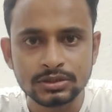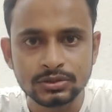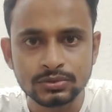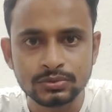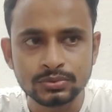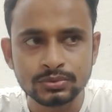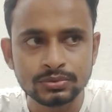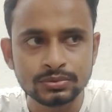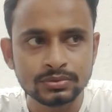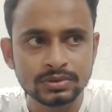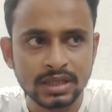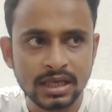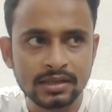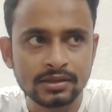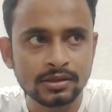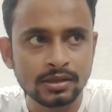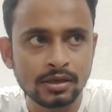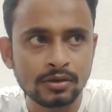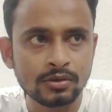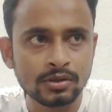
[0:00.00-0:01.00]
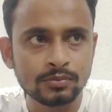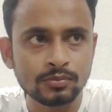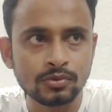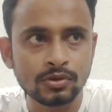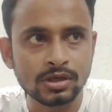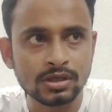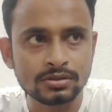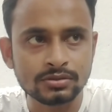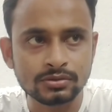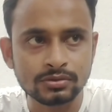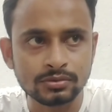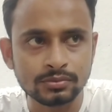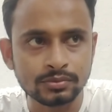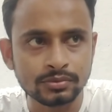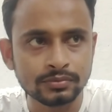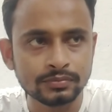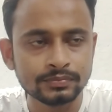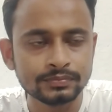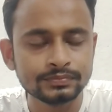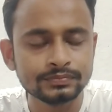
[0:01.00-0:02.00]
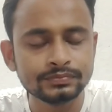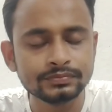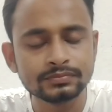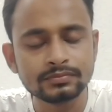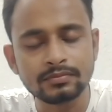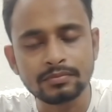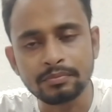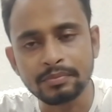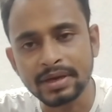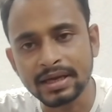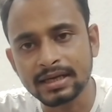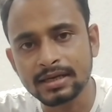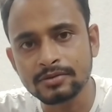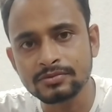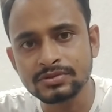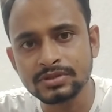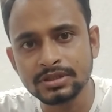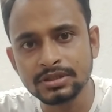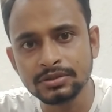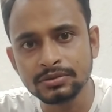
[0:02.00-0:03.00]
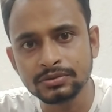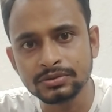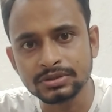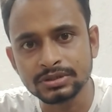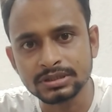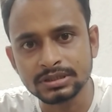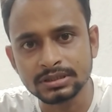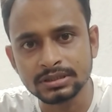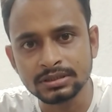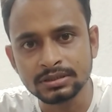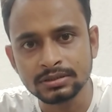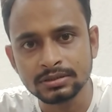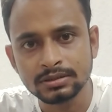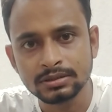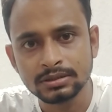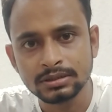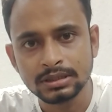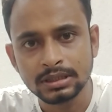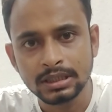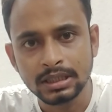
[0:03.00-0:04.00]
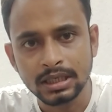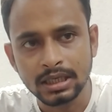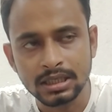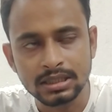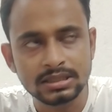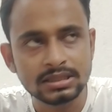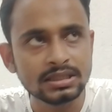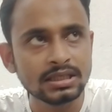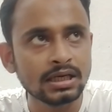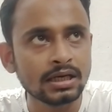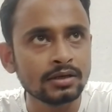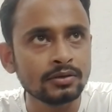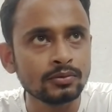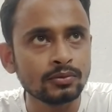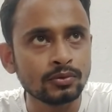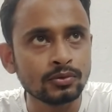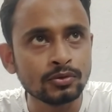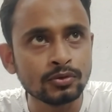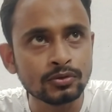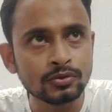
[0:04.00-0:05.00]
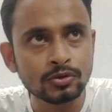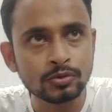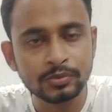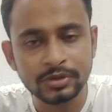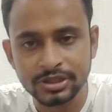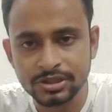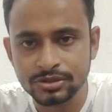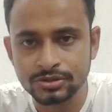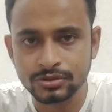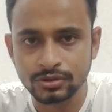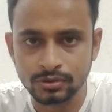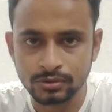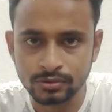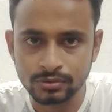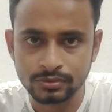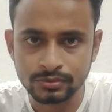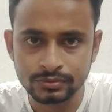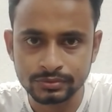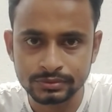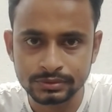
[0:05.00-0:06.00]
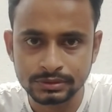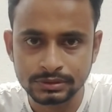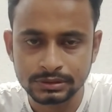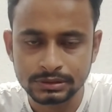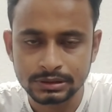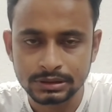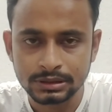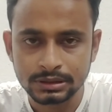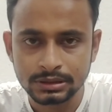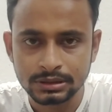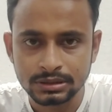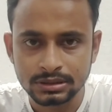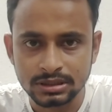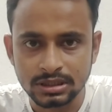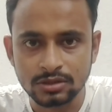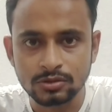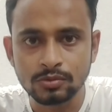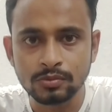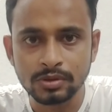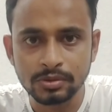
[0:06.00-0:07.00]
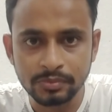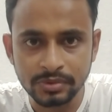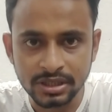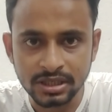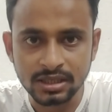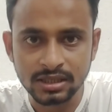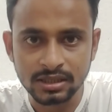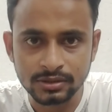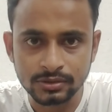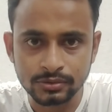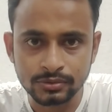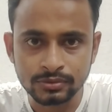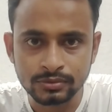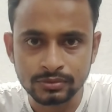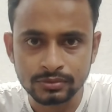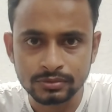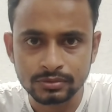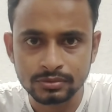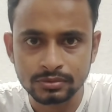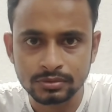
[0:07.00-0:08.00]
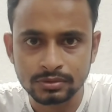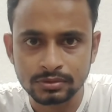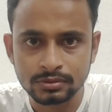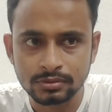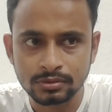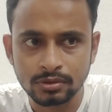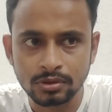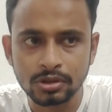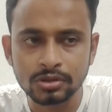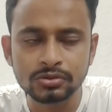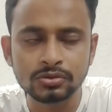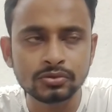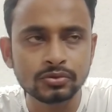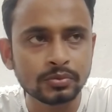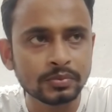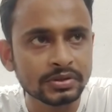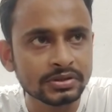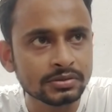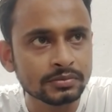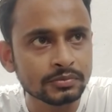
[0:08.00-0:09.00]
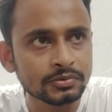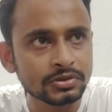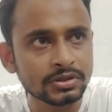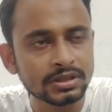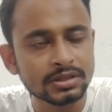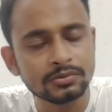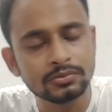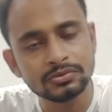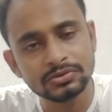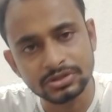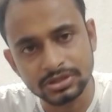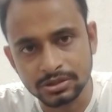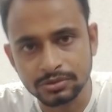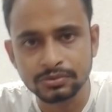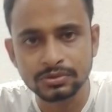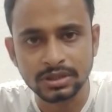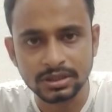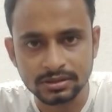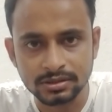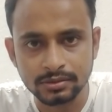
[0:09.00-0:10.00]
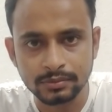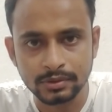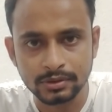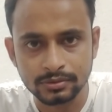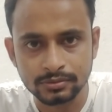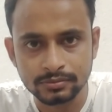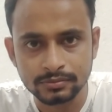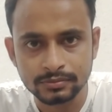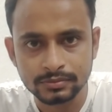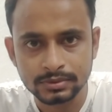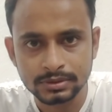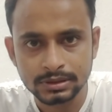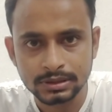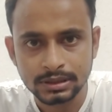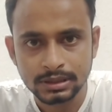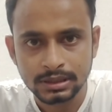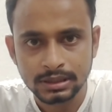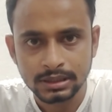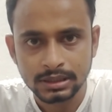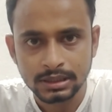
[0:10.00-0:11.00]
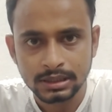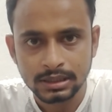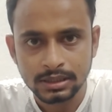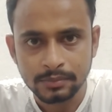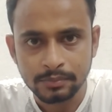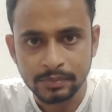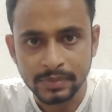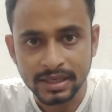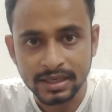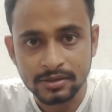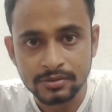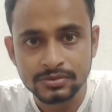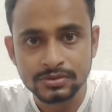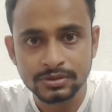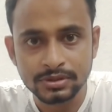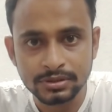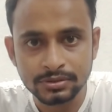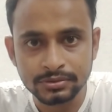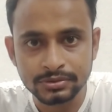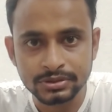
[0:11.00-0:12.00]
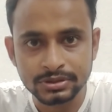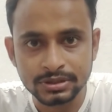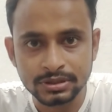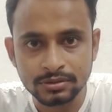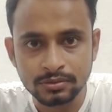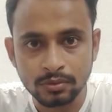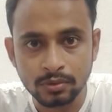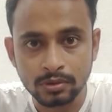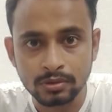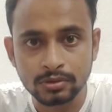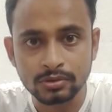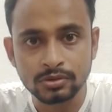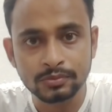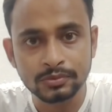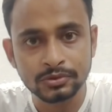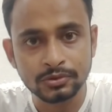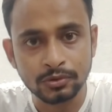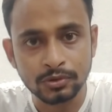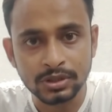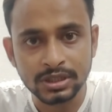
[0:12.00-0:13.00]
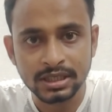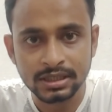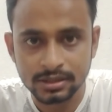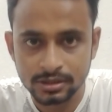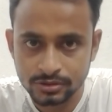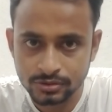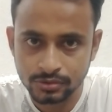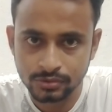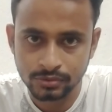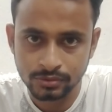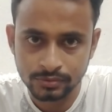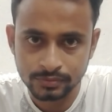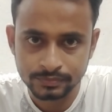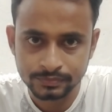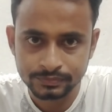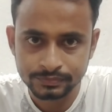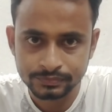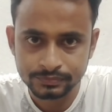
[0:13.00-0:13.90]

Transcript: কিছু ধ্যান ধারণা প্রকাশ করব মেকআপ সিটি হচ্ছে এশিয়ার অন্যতম একটি শহর যা খুবই বিখ্যাত হয়তো তোমাদের মধ্যে কেউ কেউ জেনেও থাকতে পারে ম্যাকাও সিটি হচ্ছে অন্যতম ধনী একটা শহর